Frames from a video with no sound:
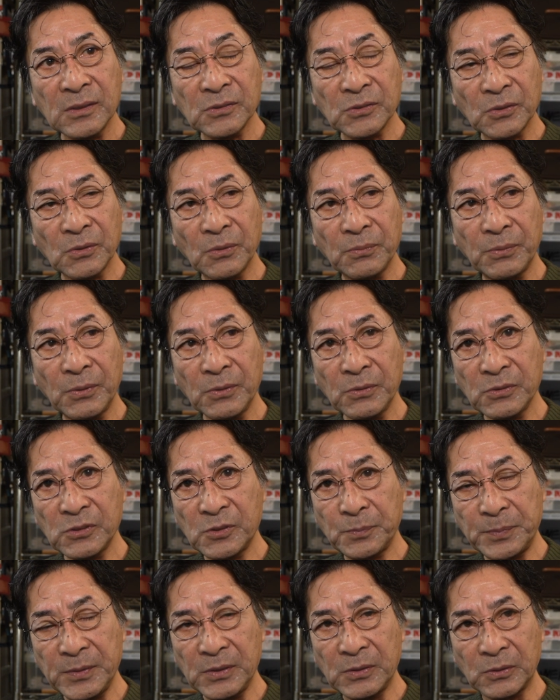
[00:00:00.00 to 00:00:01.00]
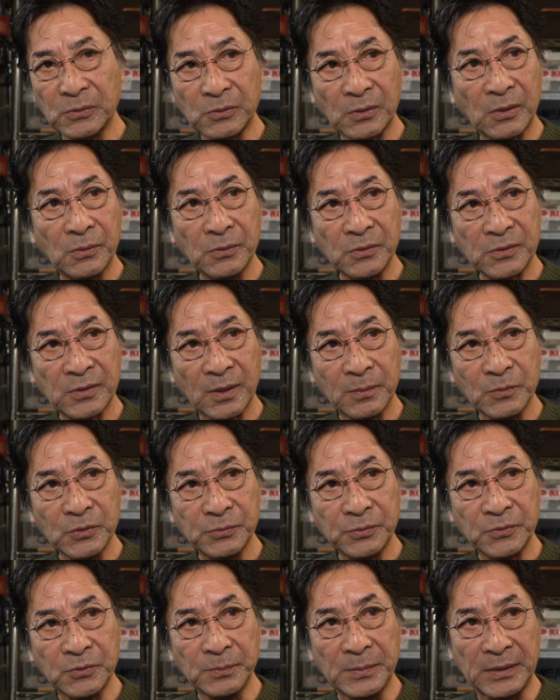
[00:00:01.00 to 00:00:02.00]
そのフォールスピードとか大きさも
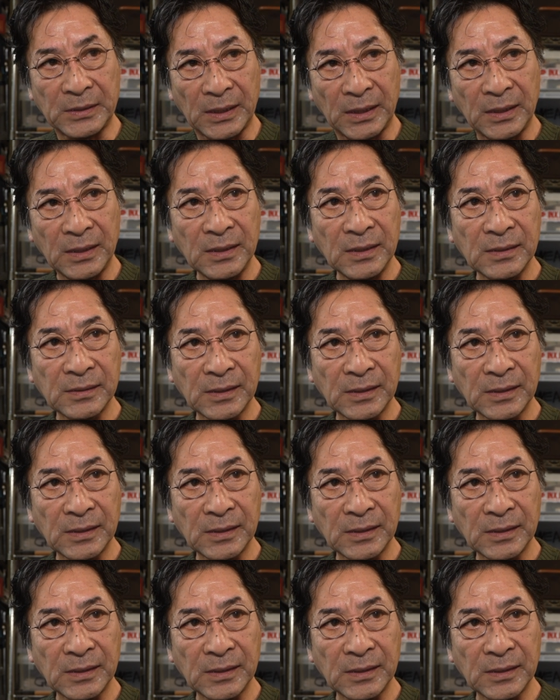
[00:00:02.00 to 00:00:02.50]
含めて